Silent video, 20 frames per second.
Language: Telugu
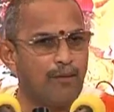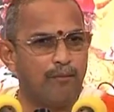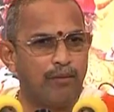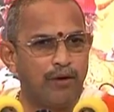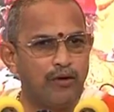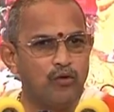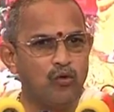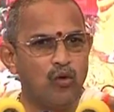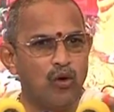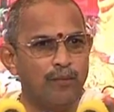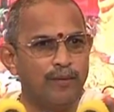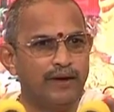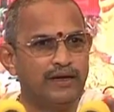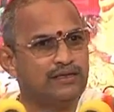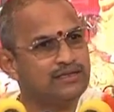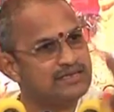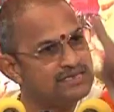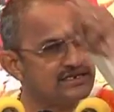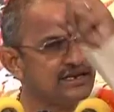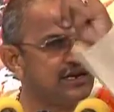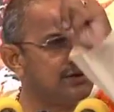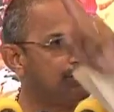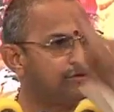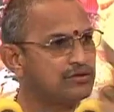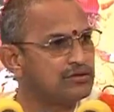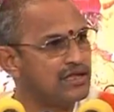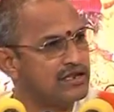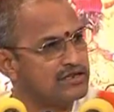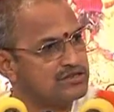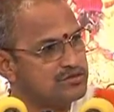పడుకోబెట్టి
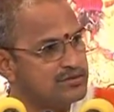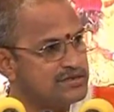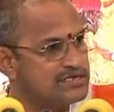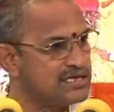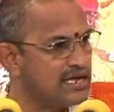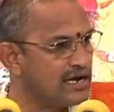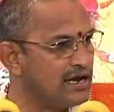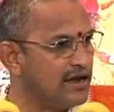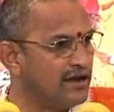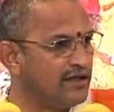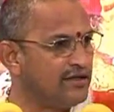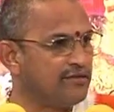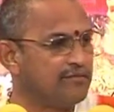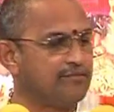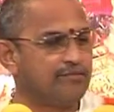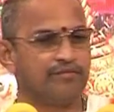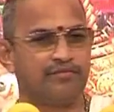తీసుకెళ్ళిపోతున్నారు శ్మశానానికి